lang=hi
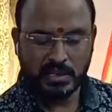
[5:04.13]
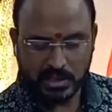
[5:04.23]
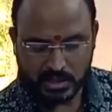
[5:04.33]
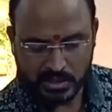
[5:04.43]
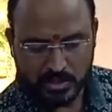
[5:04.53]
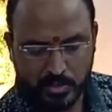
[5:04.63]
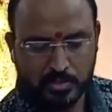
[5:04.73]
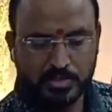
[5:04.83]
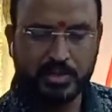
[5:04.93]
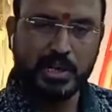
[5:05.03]
ये चीज़ जो
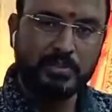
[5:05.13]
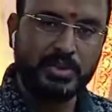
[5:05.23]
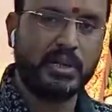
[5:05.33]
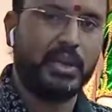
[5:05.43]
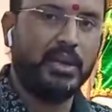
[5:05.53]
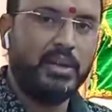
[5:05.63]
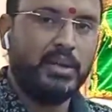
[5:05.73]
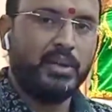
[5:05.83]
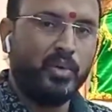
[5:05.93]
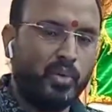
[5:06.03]
जब से
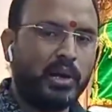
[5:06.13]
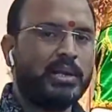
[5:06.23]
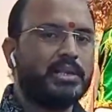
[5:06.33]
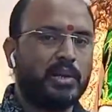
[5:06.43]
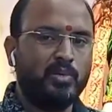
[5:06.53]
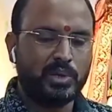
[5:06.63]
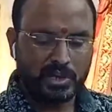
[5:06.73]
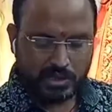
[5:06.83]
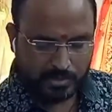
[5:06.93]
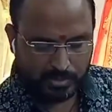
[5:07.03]
दुकान चालू किया
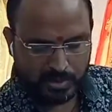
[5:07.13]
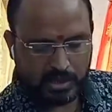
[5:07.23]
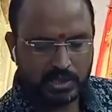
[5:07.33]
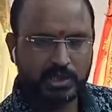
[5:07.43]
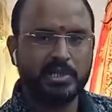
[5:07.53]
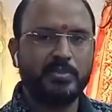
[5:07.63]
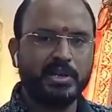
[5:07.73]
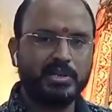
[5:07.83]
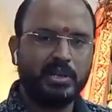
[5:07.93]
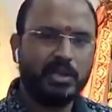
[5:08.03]
तब से ये चीज़
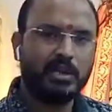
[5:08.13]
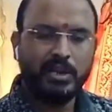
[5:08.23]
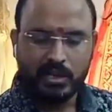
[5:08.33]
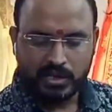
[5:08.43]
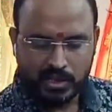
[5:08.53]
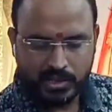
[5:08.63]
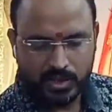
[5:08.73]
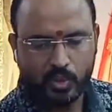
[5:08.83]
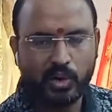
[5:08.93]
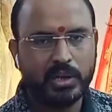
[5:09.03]
बेच रहे हैं ये
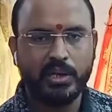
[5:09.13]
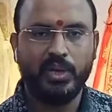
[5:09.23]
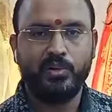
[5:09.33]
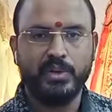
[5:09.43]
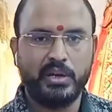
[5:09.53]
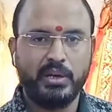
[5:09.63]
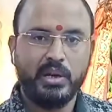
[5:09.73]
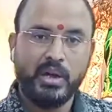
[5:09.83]
चीज़ ओल्ड नहीं हुई है